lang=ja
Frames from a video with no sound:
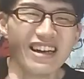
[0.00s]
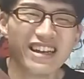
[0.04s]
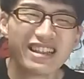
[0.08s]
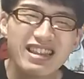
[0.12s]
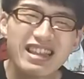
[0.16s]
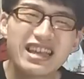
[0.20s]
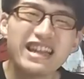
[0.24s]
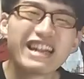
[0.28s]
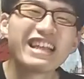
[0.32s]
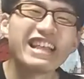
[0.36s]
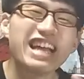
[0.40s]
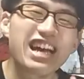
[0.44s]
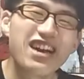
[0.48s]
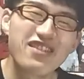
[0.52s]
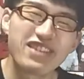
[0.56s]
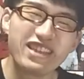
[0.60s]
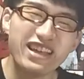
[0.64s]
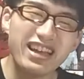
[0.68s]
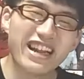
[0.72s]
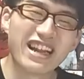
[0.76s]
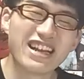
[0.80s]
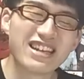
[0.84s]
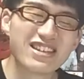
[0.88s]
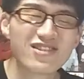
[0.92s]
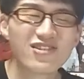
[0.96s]
出れないみた
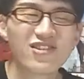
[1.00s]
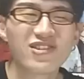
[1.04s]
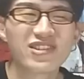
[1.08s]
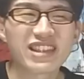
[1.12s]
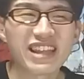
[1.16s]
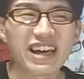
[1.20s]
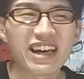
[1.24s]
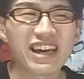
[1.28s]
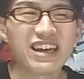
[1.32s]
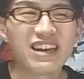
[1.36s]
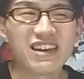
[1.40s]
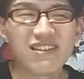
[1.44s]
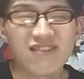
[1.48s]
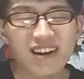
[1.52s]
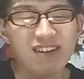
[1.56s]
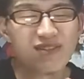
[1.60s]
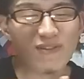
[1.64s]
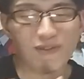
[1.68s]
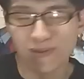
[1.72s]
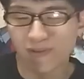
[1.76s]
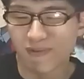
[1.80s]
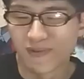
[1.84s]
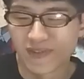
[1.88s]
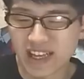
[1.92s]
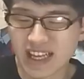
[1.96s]
いな状態は
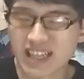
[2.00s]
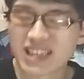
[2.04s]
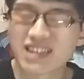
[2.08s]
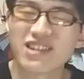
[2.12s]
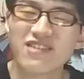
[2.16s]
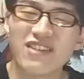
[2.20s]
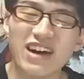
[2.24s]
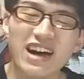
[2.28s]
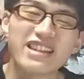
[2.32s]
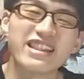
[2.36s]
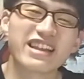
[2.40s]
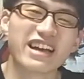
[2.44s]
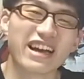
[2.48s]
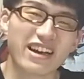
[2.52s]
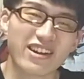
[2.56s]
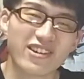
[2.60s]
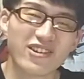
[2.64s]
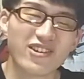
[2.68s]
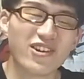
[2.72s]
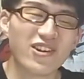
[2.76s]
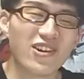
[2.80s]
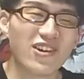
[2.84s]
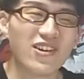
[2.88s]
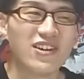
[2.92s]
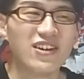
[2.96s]
もう、現在でもあるんだけ
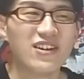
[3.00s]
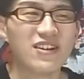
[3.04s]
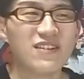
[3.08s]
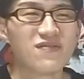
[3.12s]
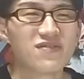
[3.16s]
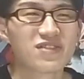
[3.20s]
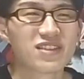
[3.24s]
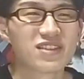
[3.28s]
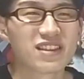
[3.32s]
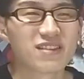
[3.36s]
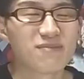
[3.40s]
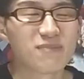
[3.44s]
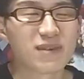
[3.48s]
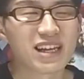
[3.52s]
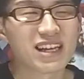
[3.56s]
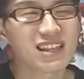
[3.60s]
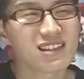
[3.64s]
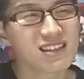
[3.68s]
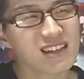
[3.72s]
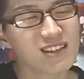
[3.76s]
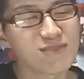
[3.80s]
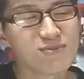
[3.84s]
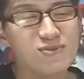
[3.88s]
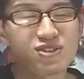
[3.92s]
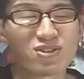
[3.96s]
ど、まあ、原
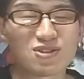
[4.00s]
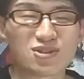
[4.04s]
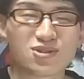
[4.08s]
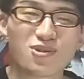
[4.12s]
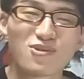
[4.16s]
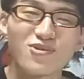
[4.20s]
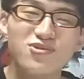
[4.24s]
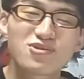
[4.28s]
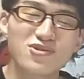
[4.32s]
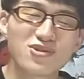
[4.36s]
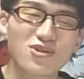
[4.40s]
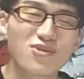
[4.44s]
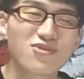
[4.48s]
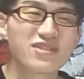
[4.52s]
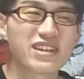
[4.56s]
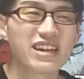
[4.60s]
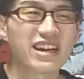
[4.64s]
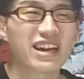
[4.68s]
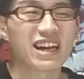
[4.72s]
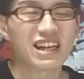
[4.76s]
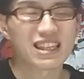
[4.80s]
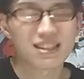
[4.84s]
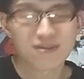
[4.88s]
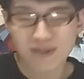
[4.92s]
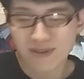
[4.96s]
作だとむしろそそんぐらい
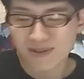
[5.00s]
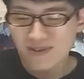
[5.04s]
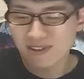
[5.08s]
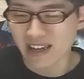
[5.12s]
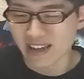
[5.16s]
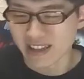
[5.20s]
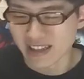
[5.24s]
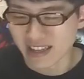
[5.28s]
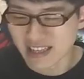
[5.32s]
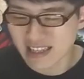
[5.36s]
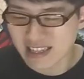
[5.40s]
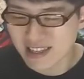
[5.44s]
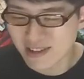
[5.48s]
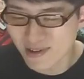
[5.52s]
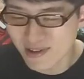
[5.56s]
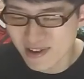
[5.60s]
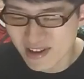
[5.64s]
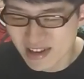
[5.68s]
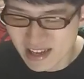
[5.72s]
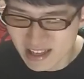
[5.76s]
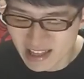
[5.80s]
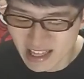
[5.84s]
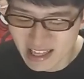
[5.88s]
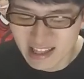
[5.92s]
から始まるぐらいの、勢いな